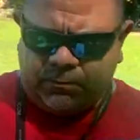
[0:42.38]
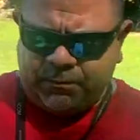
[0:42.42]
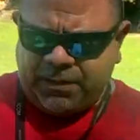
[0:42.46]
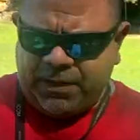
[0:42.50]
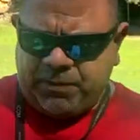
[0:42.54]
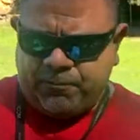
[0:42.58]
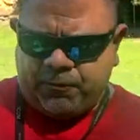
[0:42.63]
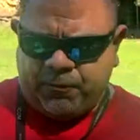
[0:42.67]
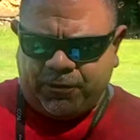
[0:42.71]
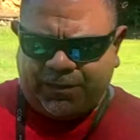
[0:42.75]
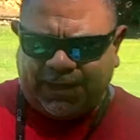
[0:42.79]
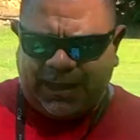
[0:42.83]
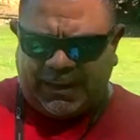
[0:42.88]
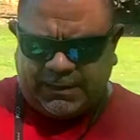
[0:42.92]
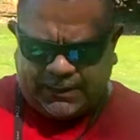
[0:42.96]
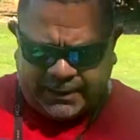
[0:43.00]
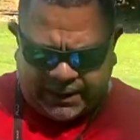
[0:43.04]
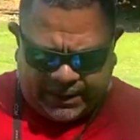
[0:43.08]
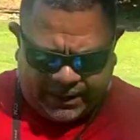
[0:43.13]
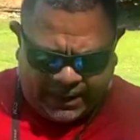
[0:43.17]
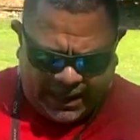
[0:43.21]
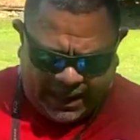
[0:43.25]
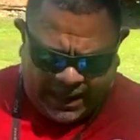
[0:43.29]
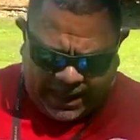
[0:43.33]
bien
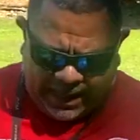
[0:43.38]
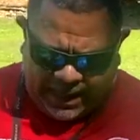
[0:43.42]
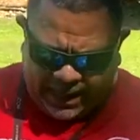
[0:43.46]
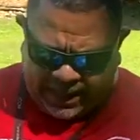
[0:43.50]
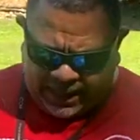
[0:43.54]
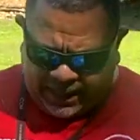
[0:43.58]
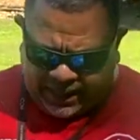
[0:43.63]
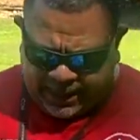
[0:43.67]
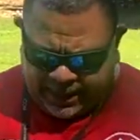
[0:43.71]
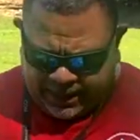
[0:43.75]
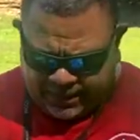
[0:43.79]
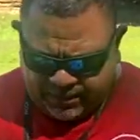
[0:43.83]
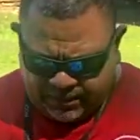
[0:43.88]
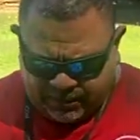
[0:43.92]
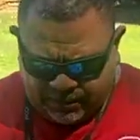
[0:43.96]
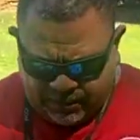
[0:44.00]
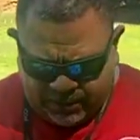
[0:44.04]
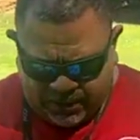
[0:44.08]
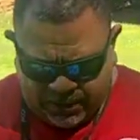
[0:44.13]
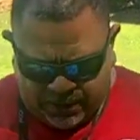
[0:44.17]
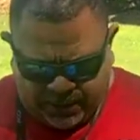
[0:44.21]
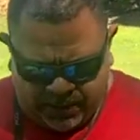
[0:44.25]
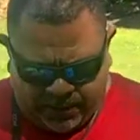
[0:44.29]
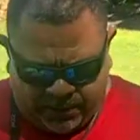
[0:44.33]
importante, y
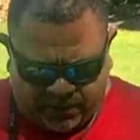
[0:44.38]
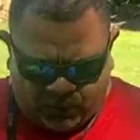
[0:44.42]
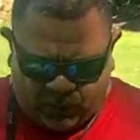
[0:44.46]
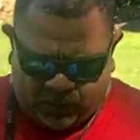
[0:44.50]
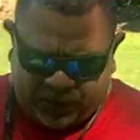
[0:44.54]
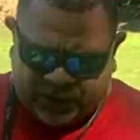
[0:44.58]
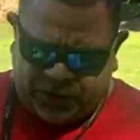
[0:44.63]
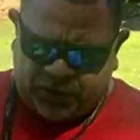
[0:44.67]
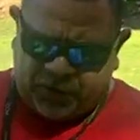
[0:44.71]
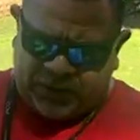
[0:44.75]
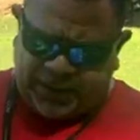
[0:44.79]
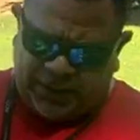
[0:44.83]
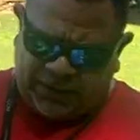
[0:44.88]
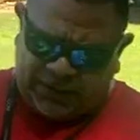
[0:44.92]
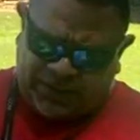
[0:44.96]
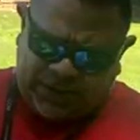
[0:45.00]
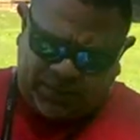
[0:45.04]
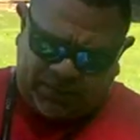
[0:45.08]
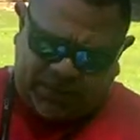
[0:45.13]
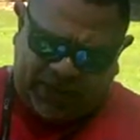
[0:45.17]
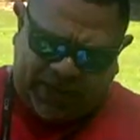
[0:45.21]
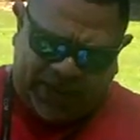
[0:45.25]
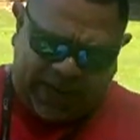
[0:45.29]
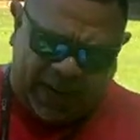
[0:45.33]
municiones
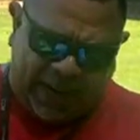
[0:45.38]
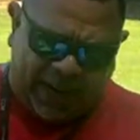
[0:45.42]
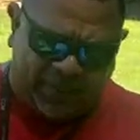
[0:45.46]
siempre